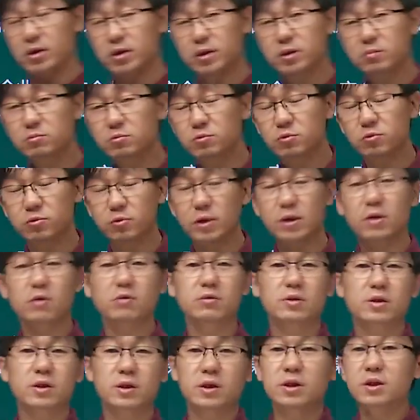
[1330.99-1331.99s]
私募股权
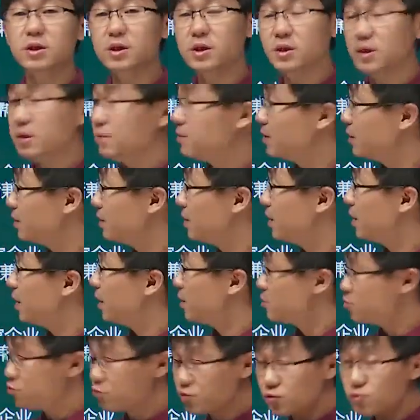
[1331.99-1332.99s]
投资基金里边呢，
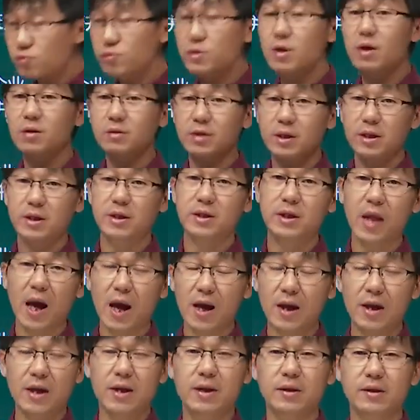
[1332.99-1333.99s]
很重要的一
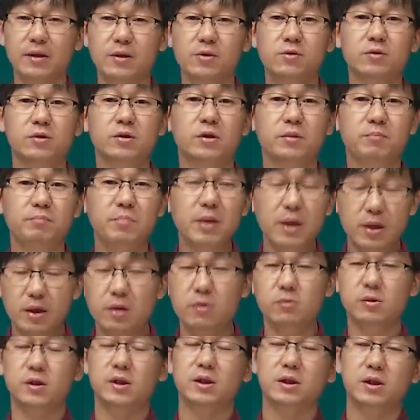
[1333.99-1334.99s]
大类呢就是并
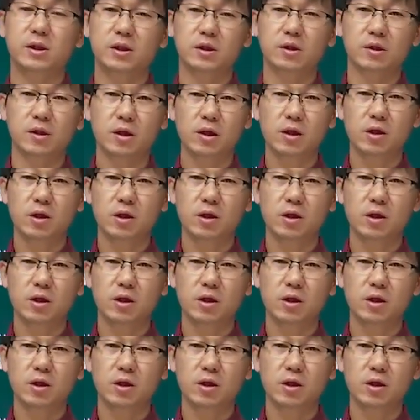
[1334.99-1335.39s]
购基金，